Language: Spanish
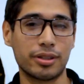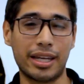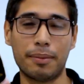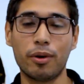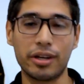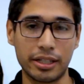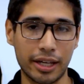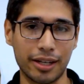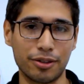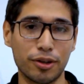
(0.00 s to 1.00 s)
tenemos
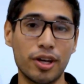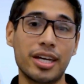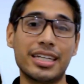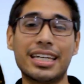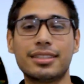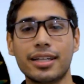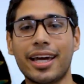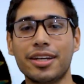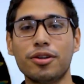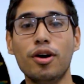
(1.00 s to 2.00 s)
ingenio, y ese
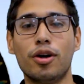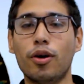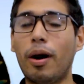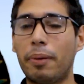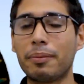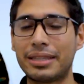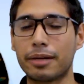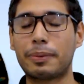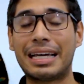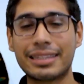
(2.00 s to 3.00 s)
ingenio nos va a
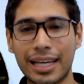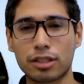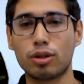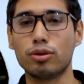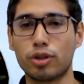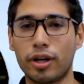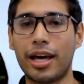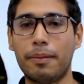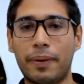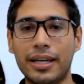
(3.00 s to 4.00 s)
permitir plantear
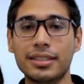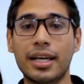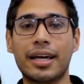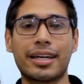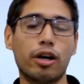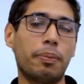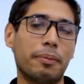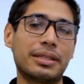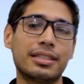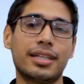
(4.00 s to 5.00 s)
soluciones al país que nos
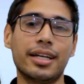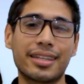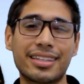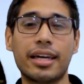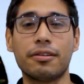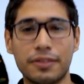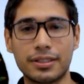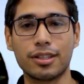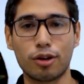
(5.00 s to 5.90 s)
permitan salir de esta difícil